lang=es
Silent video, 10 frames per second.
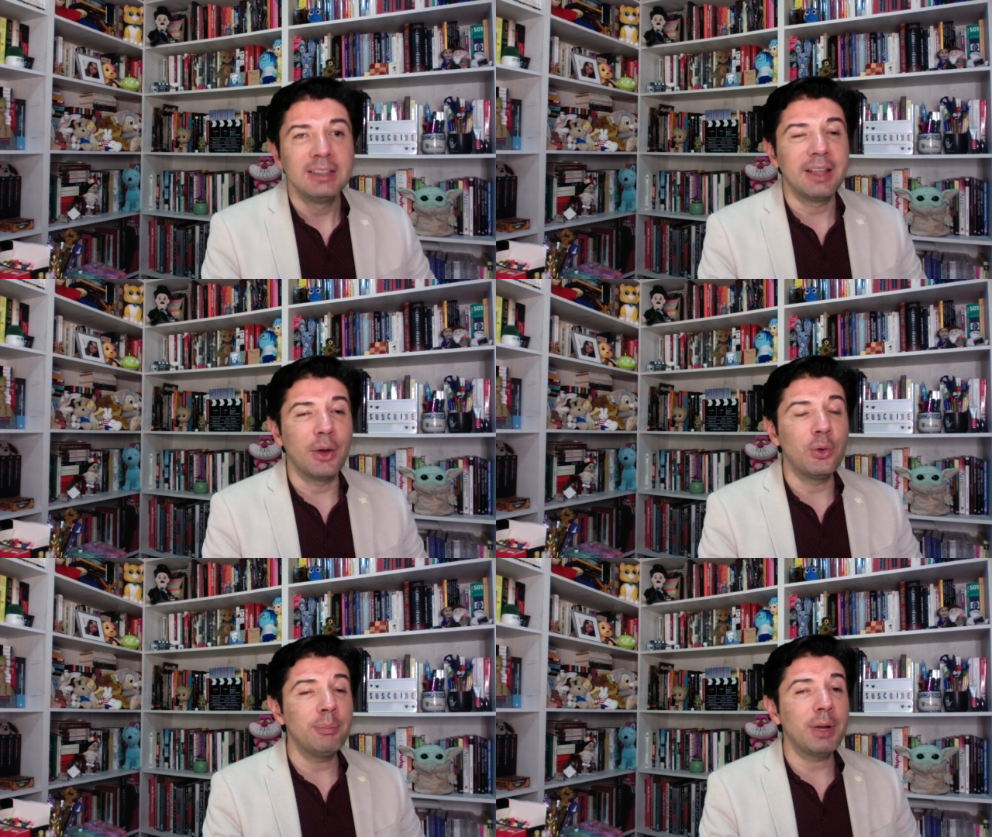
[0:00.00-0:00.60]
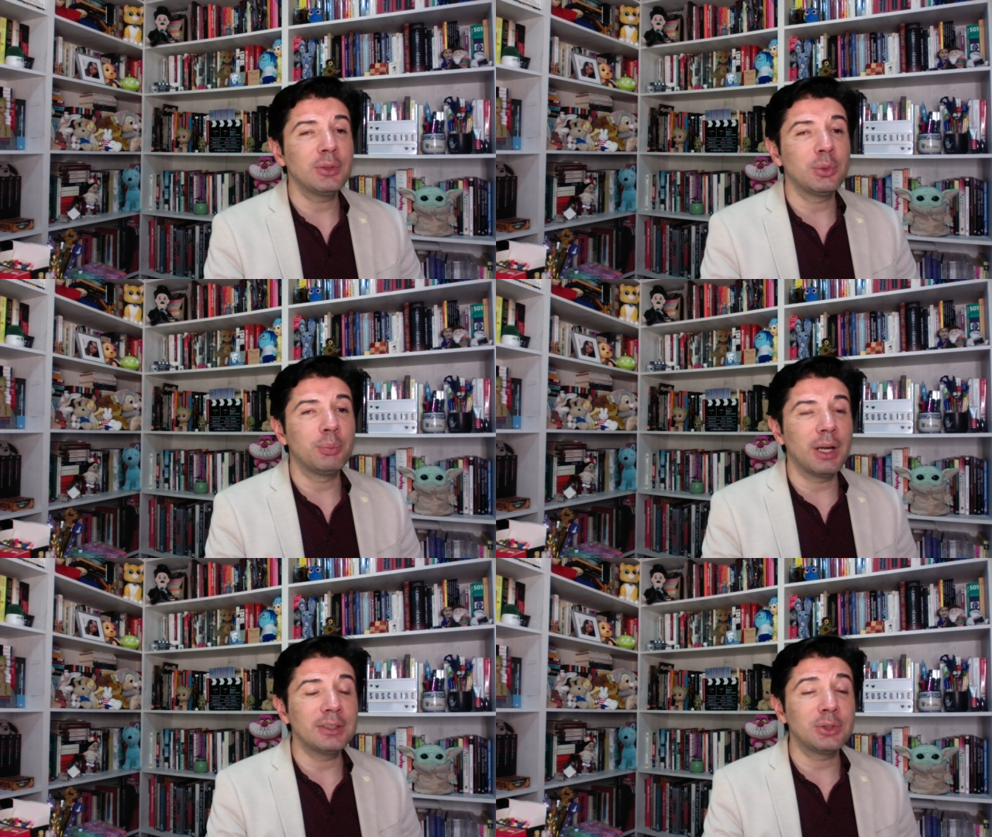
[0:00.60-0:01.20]
de un
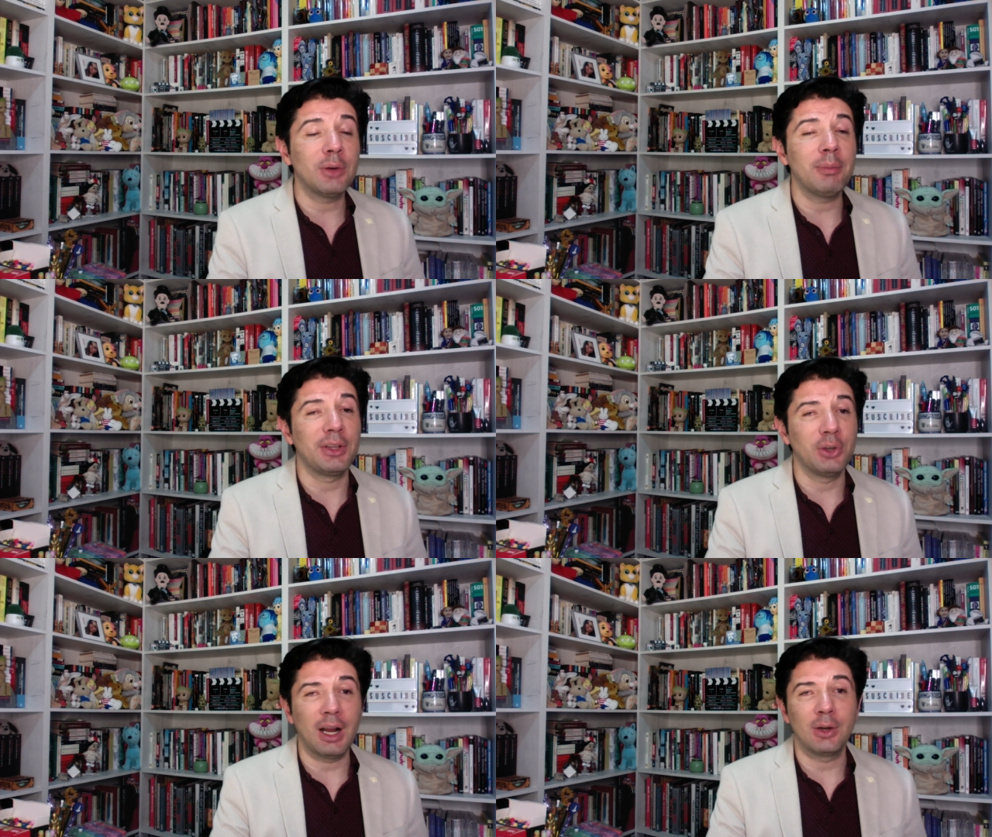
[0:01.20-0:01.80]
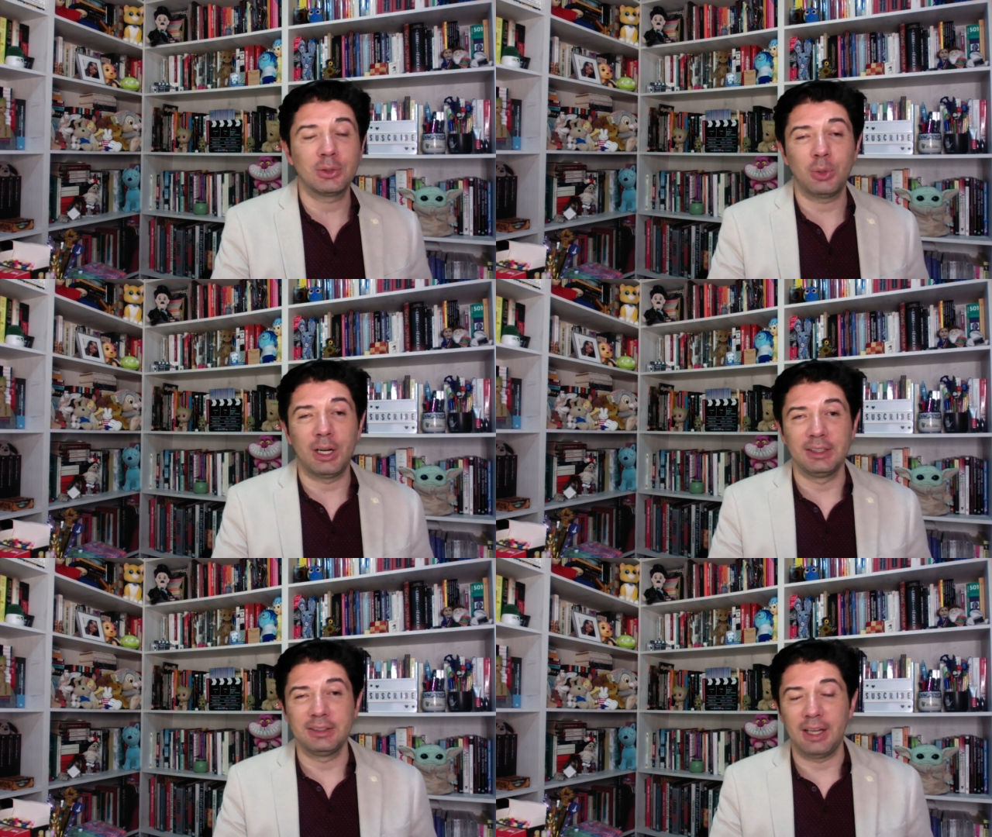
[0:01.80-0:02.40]
presupuesto mayor a los
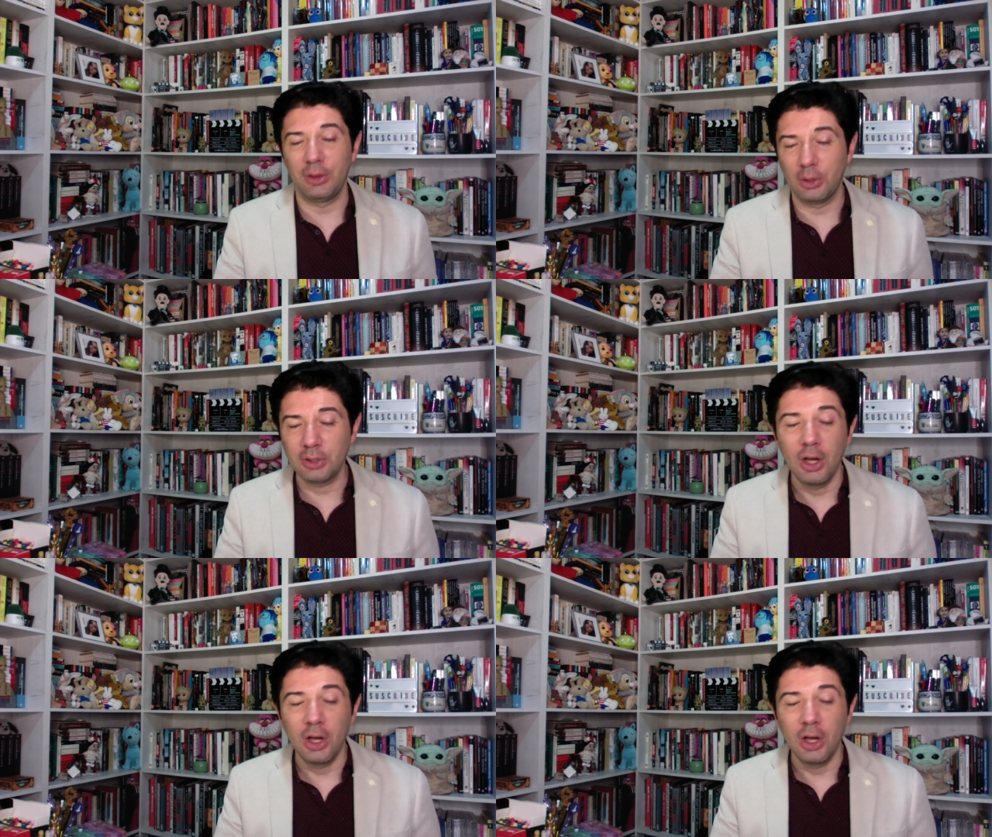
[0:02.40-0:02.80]
42.